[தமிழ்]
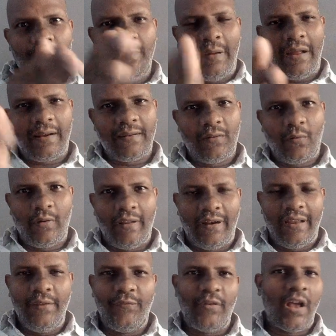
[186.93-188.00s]
பார்ட்டோடைய
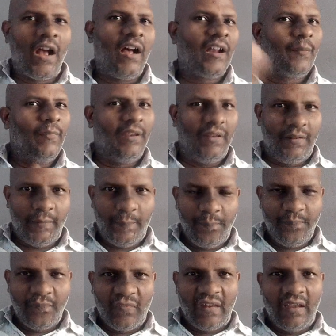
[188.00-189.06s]
லைஃபே ஆரம்பிக்குது
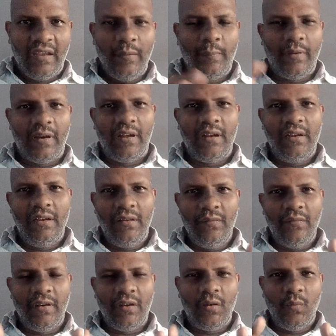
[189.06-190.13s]
இப்போ நான் இது
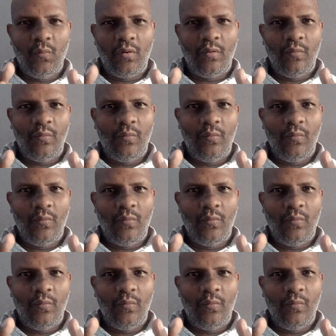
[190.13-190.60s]
வரைக்கும் ஒரு